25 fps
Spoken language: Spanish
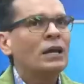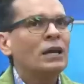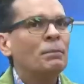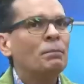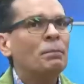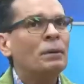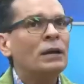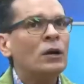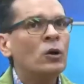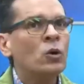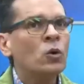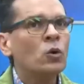
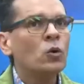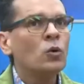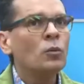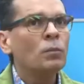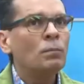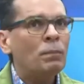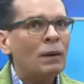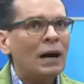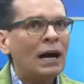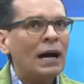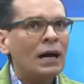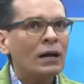
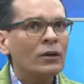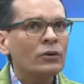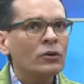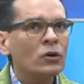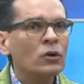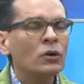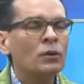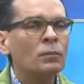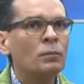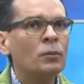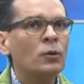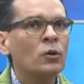
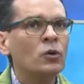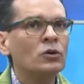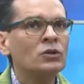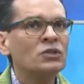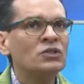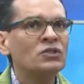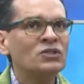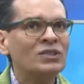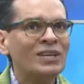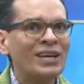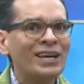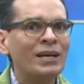Preocupado por
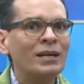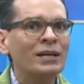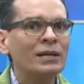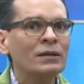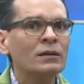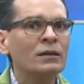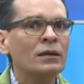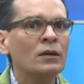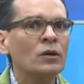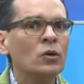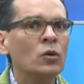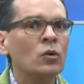
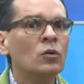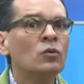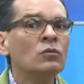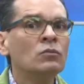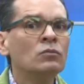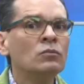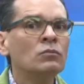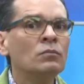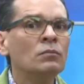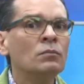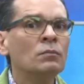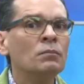ser
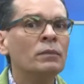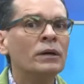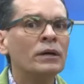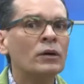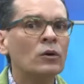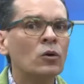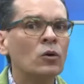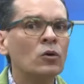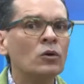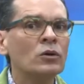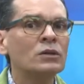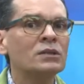un
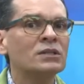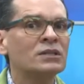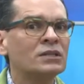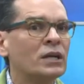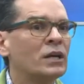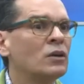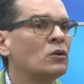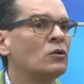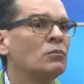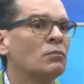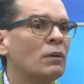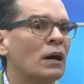mejor
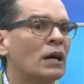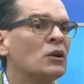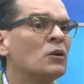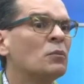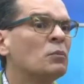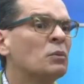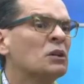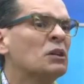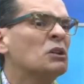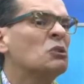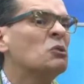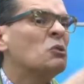ser
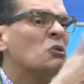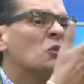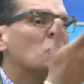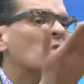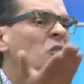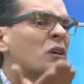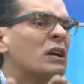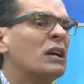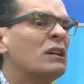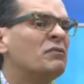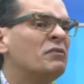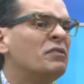humano, porque yo
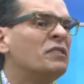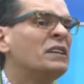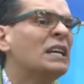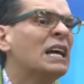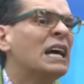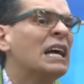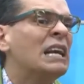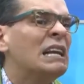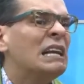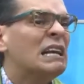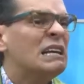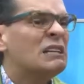creo que al
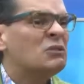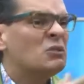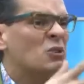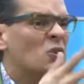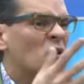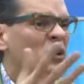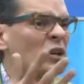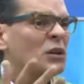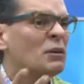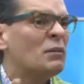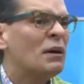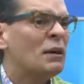final eso
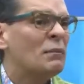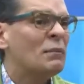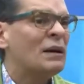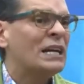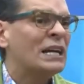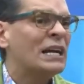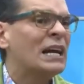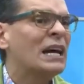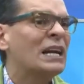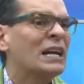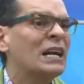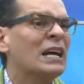es lo que va a
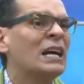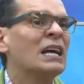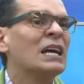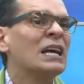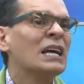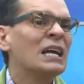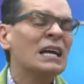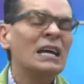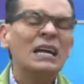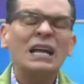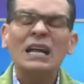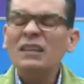marcar
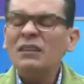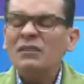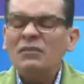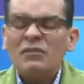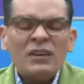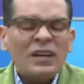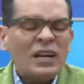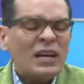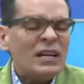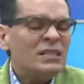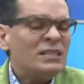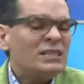la
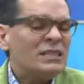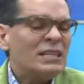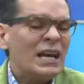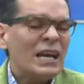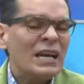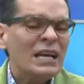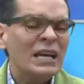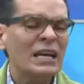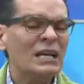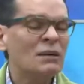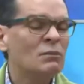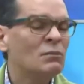
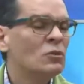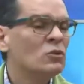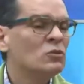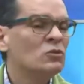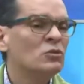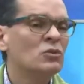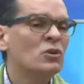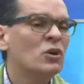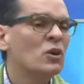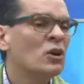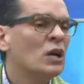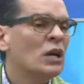diferencia en el
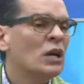mundo.